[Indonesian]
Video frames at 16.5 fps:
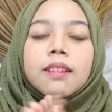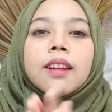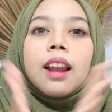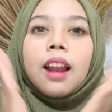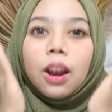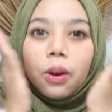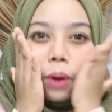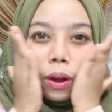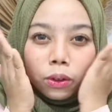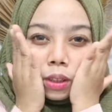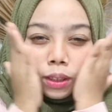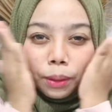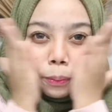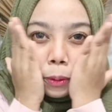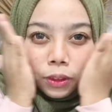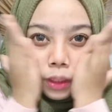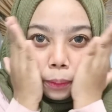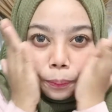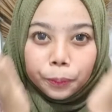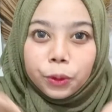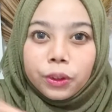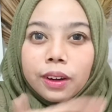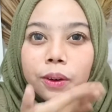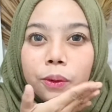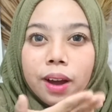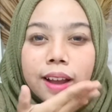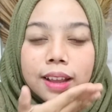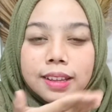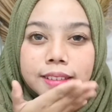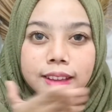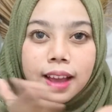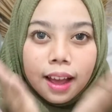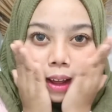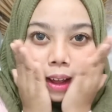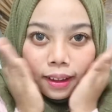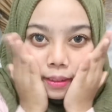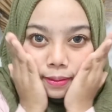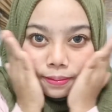lalu aku tepuk-tepuk ke wajah